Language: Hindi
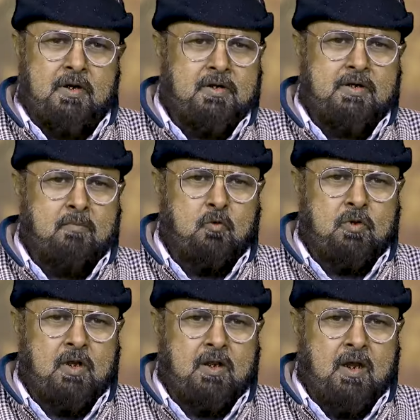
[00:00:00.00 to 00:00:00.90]
ये सब
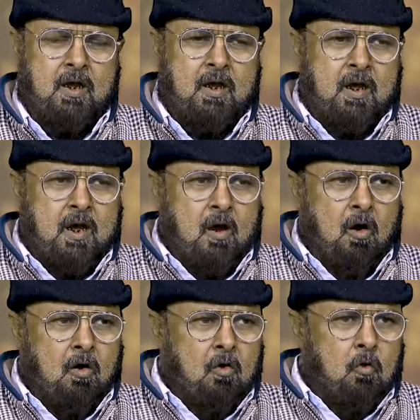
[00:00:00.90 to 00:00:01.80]
होता था
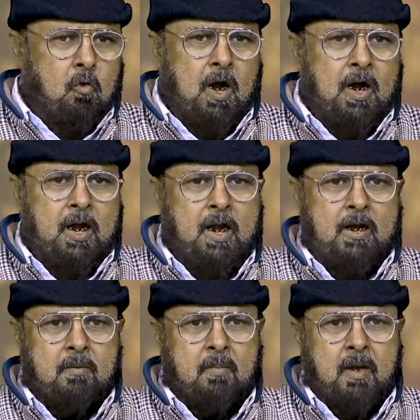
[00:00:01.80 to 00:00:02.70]
और लोकल डेलिक
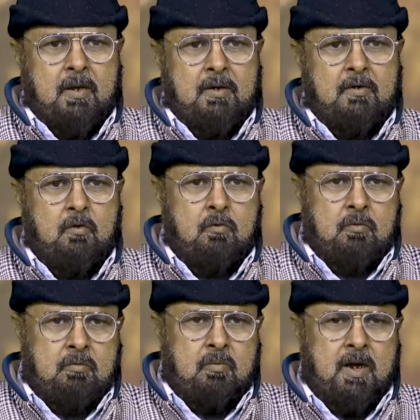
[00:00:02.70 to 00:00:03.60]
में जो
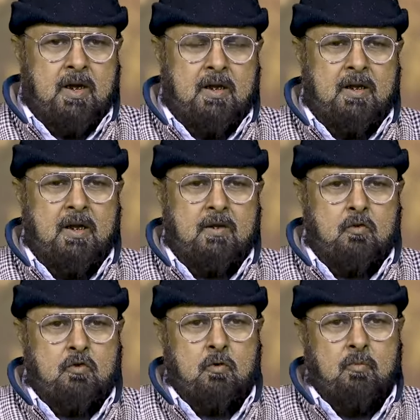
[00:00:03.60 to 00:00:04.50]
बघेली है तो
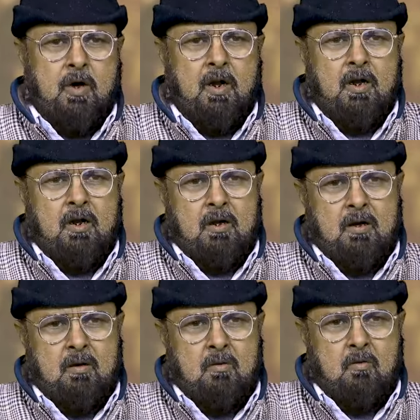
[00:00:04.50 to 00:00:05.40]
चौपाल
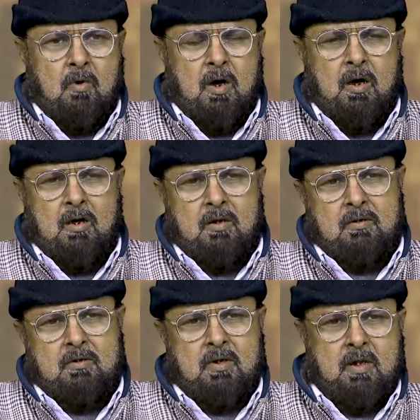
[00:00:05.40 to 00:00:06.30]
वहाँ
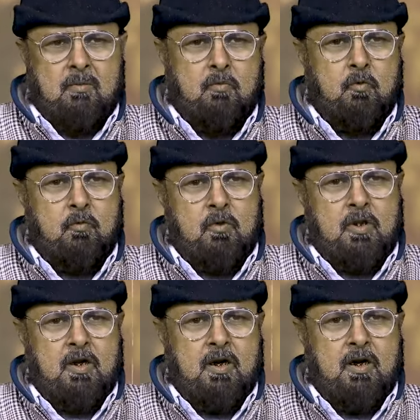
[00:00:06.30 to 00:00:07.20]
छतरपुर
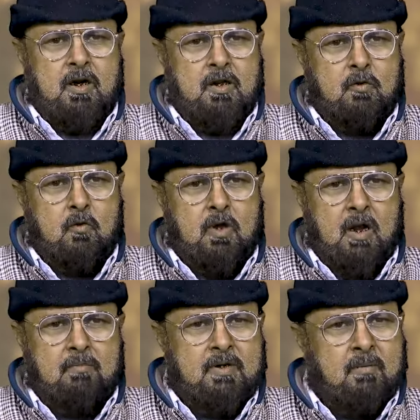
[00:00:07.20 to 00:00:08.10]
बुंदेलखंडी है तो
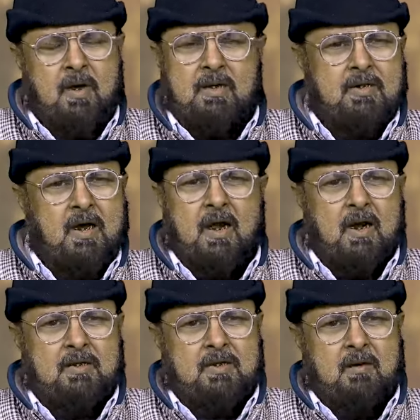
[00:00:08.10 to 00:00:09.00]
ग्राम सभा ऐसे हर
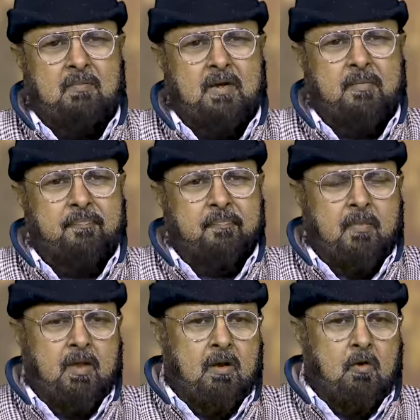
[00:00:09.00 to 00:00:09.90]
अंचल में
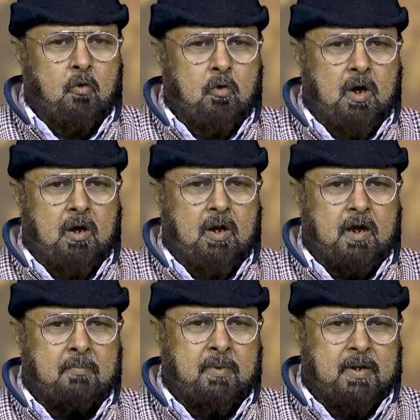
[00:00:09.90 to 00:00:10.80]
लोकल
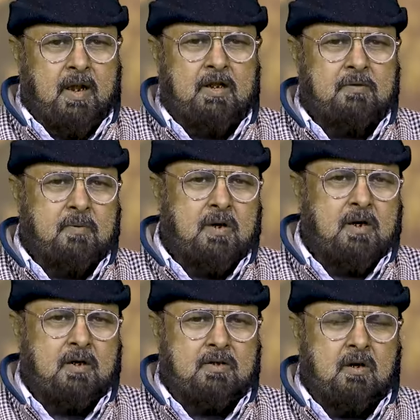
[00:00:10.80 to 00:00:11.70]
एक 45 मिनट
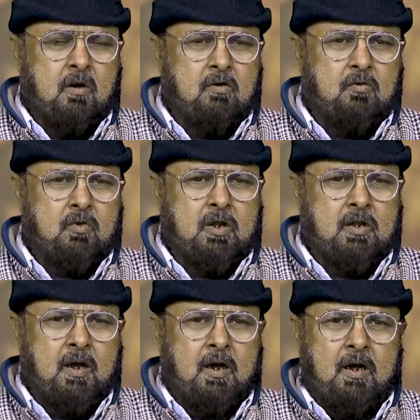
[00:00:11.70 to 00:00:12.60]
का स्लॉट होता
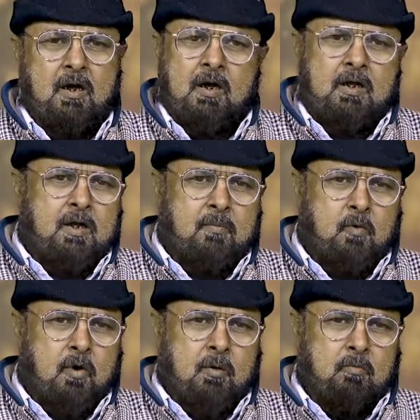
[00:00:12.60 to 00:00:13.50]
था ये
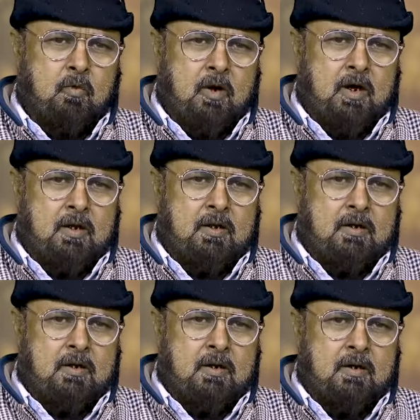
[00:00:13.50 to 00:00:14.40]
प्रोग्राम हुआ करते थे